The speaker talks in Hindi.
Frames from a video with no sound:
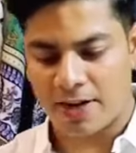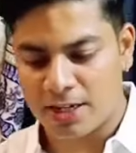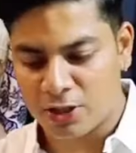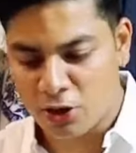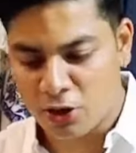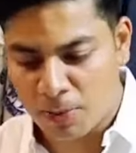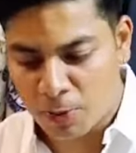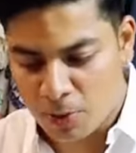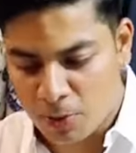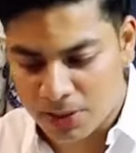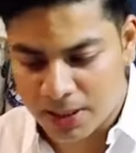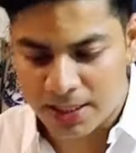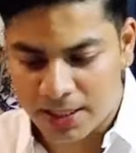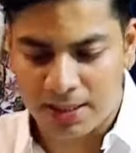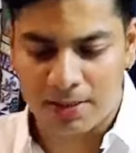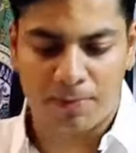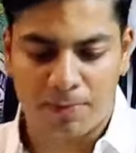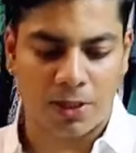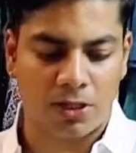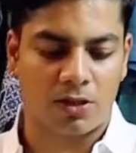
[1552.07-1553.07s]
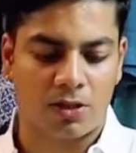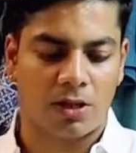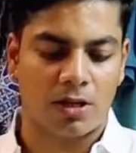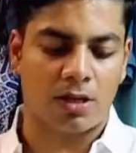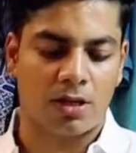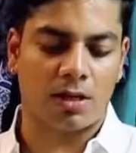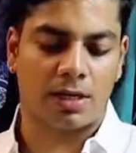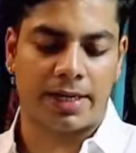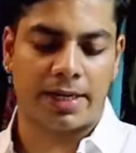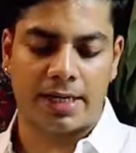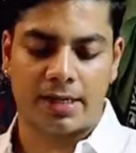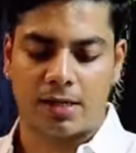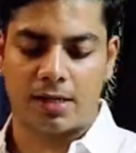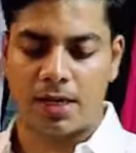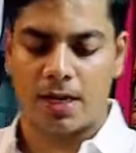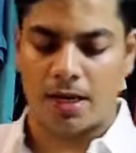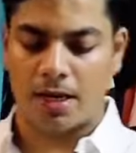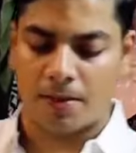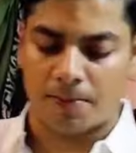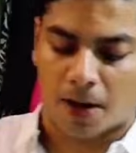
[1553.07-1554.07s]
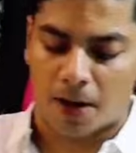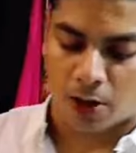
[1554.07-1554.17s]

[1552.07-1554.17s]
वराइटी जो आपको बताई थी बत, आ, ये